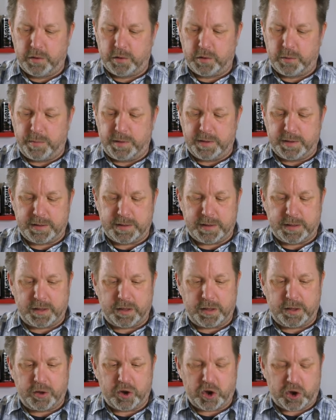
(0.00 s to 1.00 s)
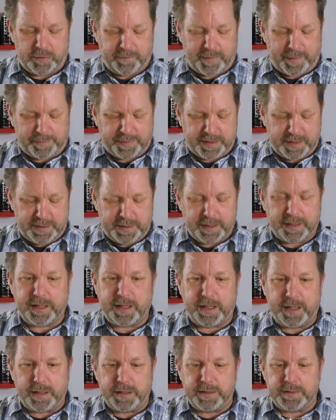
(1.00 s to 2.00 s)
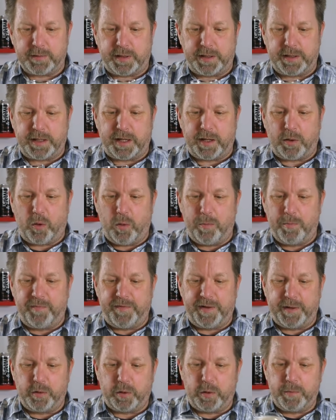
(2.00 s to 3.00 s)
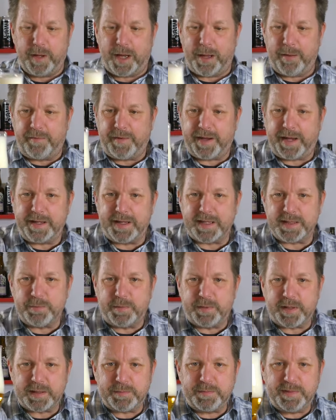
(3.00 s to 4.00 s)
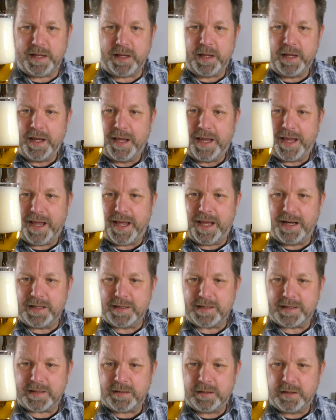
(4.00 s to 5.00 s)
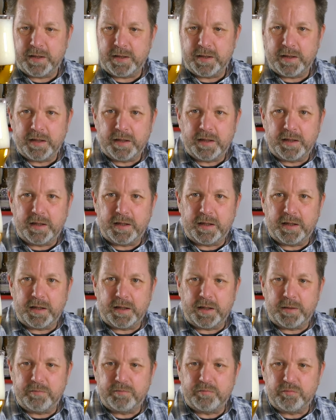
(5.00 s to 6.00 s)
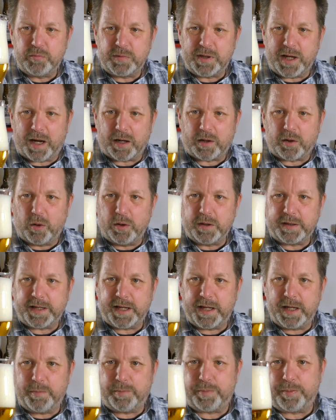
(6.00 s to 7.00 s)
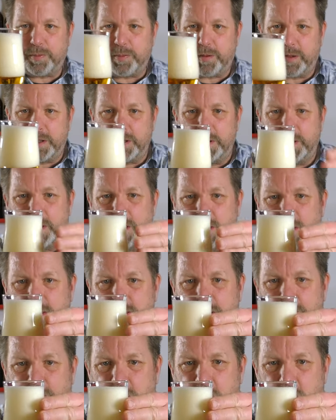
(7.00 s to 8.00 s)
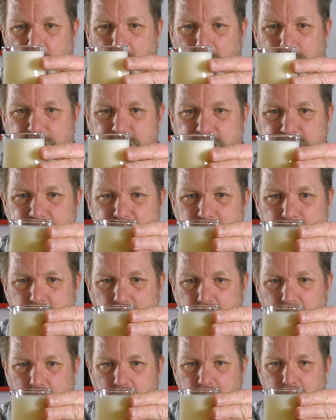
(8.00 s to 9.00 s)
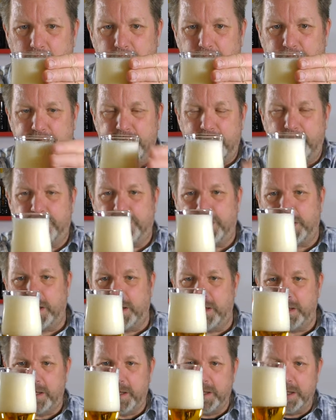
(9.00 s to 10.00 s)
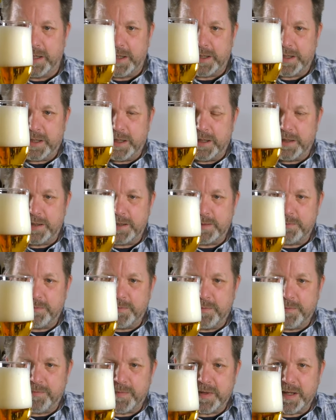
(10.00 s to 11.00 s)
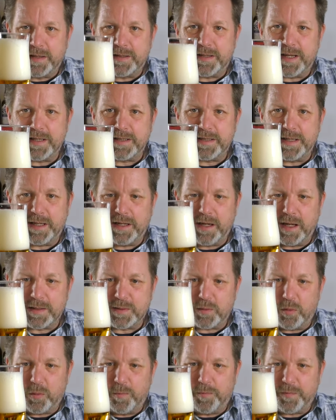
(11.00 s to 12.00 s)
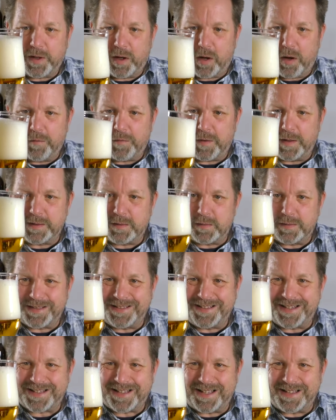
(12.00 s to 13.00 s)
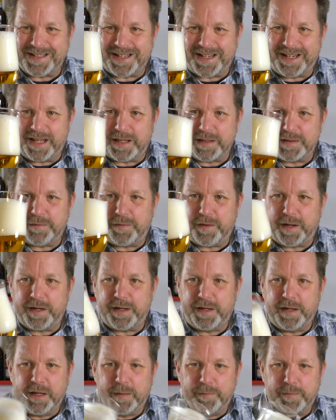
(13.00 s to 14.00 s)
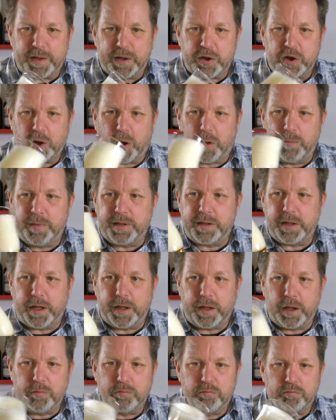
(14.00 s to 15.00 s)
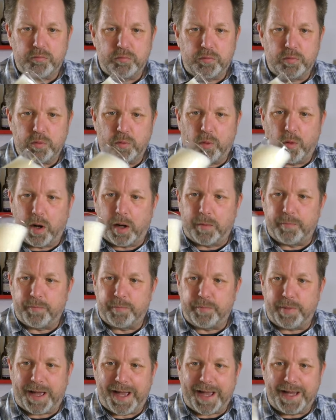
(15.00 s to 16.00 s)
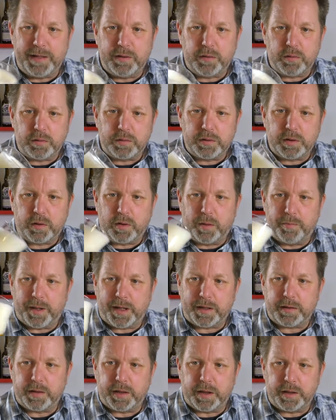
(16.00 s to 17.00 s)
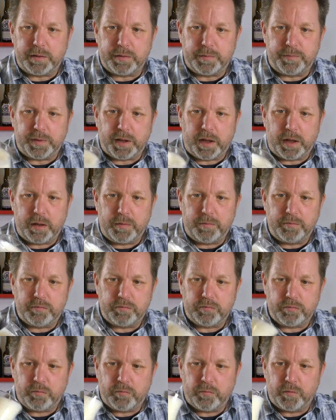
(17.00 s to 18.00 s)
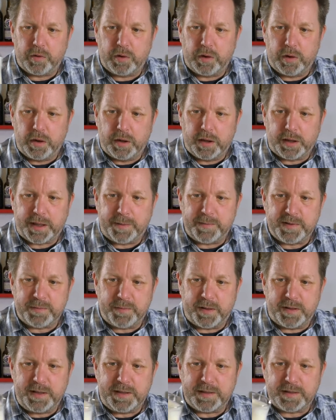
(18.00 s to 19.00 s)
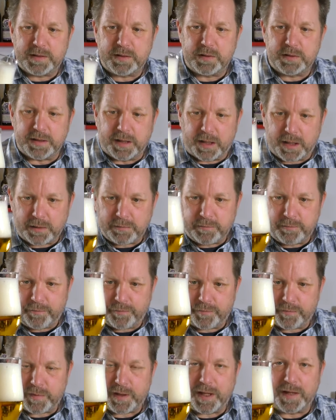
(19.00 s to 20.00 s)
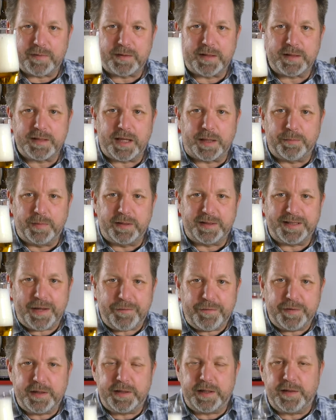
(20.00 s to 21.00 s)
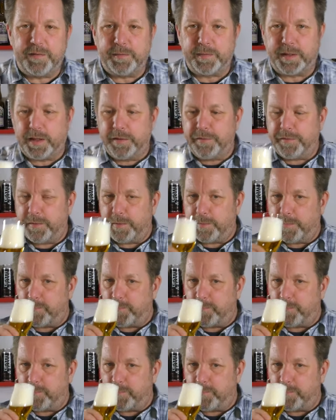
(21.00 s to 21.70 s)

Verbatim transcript: Zumindest schwappte hier gerade so eine Aromenwelle rüber. Aber wir reden erstmal über das Bier. Helles, ähm, ja, goldgelb, richtig intensiver Schaum. Das sind nur vier Finger hier in diesem Tastingglas oben drauf. Ansonsten das Ganze glanzfein. Der Schaum mit einer oh, beeindruckenden Kompaktheit. Da gibt es mal nichts zu sagen. Also das hat man definitiv im Griff.